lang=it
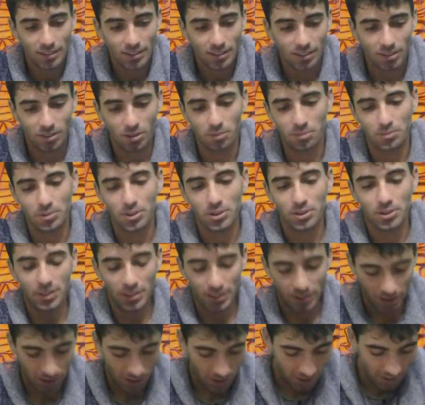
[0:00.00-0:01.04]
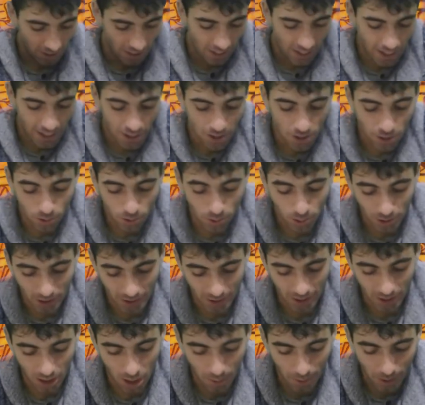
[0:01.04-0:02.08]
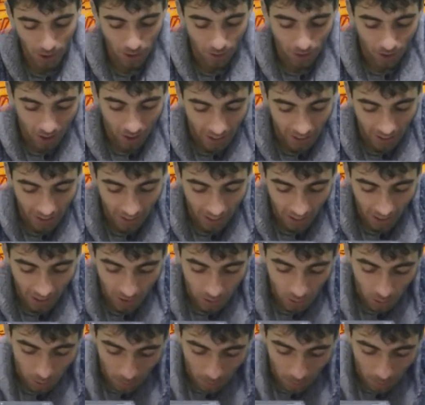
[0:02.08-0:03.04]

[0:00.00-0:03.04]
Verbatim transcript: Oh mio dio. E io tutta sta roba dovrò caricarla sul